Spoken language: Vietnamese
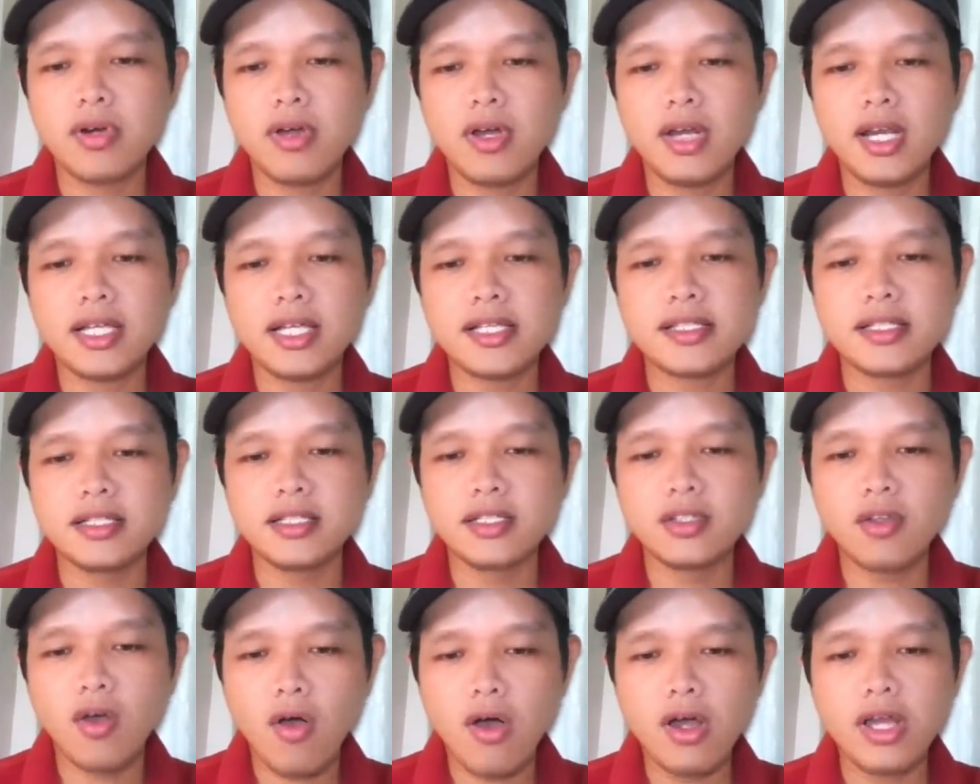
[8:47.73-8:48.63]
Đó là
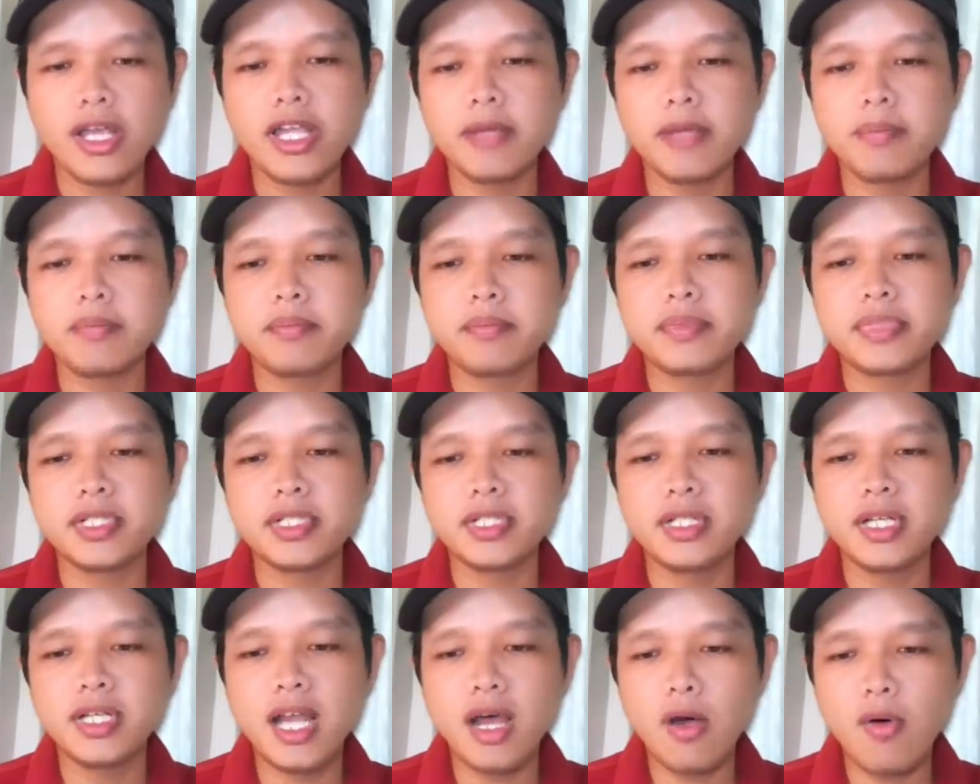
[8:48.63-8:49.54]
sự thỏa hiệp,
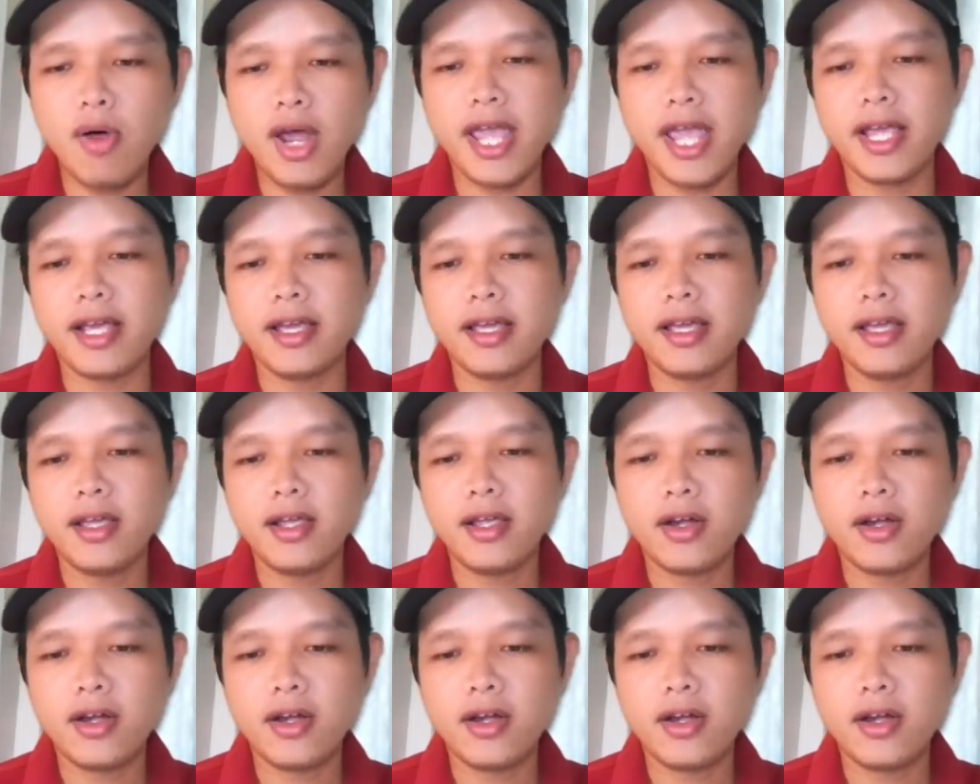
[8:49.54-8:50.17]
sự đầu hàng.